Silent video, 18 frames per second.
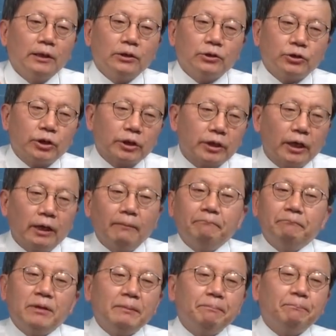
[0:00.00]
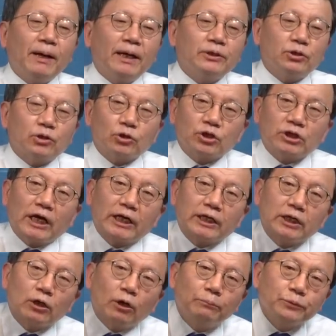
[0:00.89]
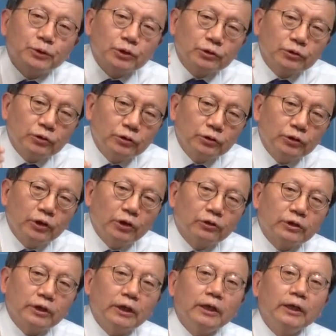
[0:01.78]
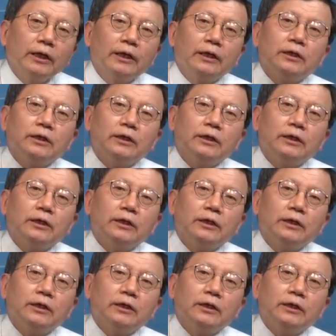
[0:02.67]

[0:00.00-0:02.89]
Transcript: 제가 비판적 자기검증 능력이